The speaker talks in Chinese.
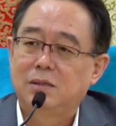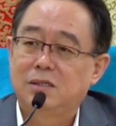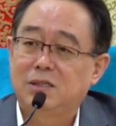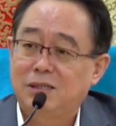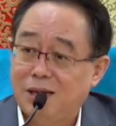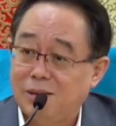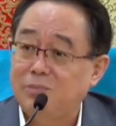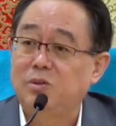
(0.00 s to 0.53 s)

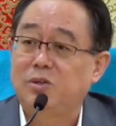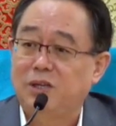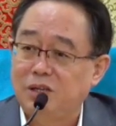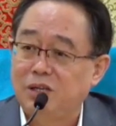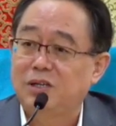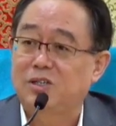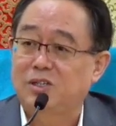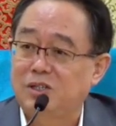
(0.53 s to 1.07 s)
释迦牟
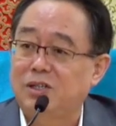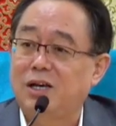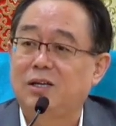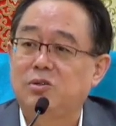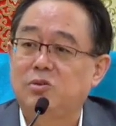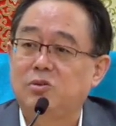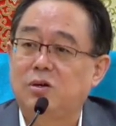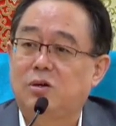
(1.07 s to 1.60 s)
尼那个时
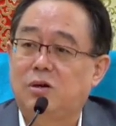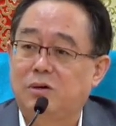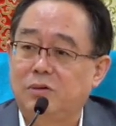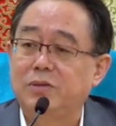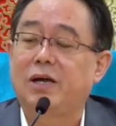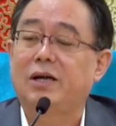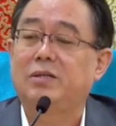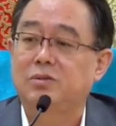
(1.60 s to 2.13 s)
代就有，
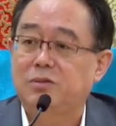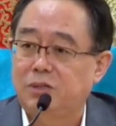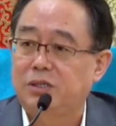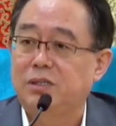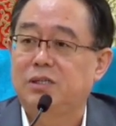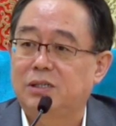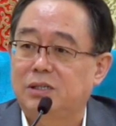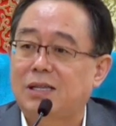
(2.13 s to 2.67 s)
欧难就是
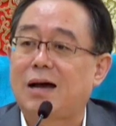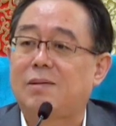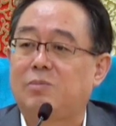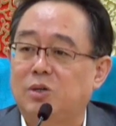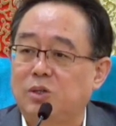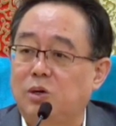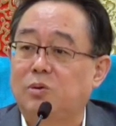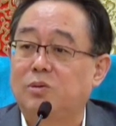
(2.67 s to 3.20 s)
一个大
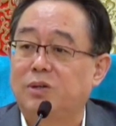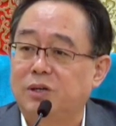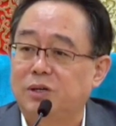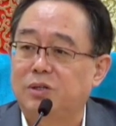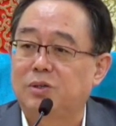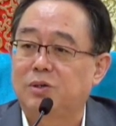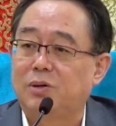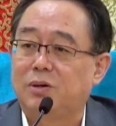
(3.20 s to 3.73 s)
魔头，那
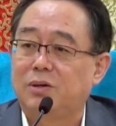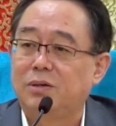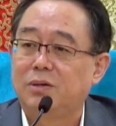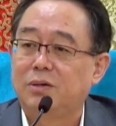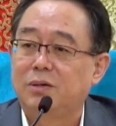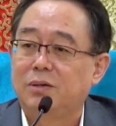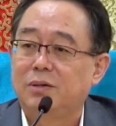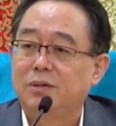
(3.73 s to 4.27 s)
个时候
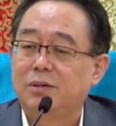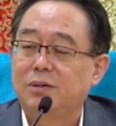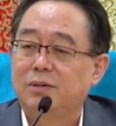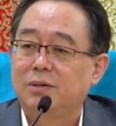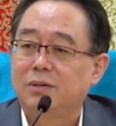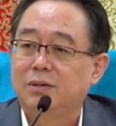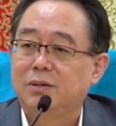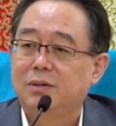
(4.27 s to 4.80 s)

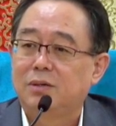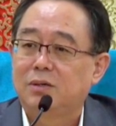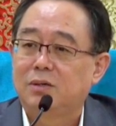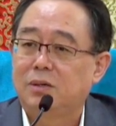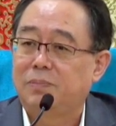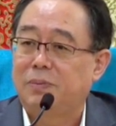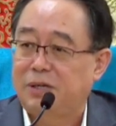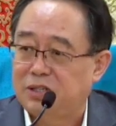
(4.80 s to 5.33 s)

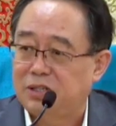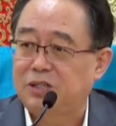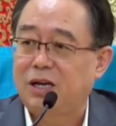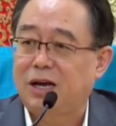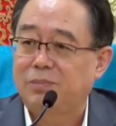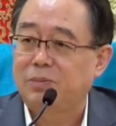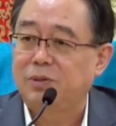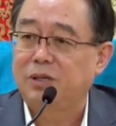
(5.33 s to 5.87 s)
是被释
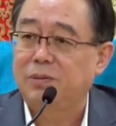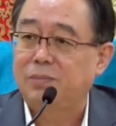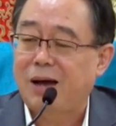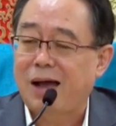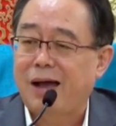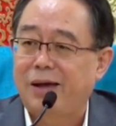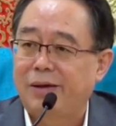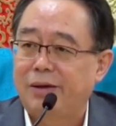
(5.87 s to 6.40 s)
迦牟尼
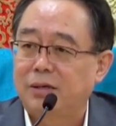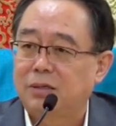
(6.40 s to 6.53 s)
骂。